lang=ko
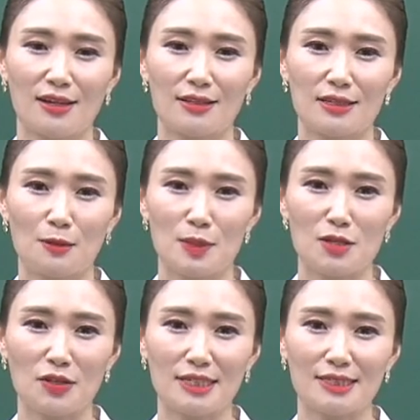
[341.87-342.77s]
특히
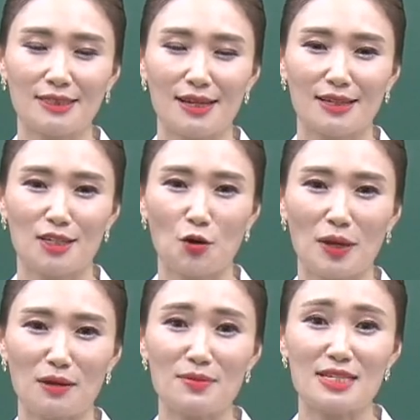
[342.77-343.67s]
비서는
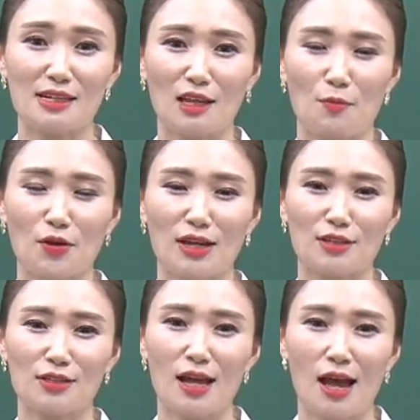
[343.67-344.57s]
기업의 이미지를
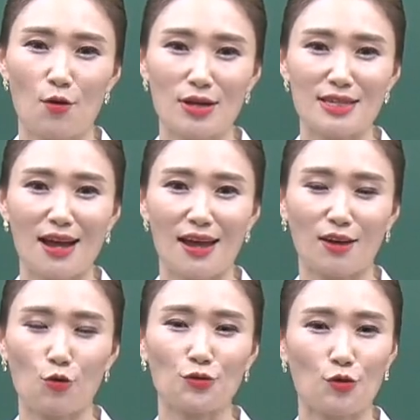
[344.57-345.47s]
대변하는 회사의
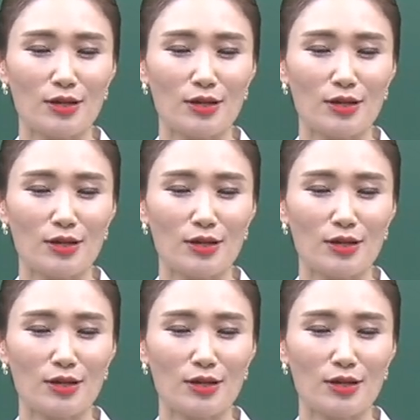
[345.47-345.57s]
꽃,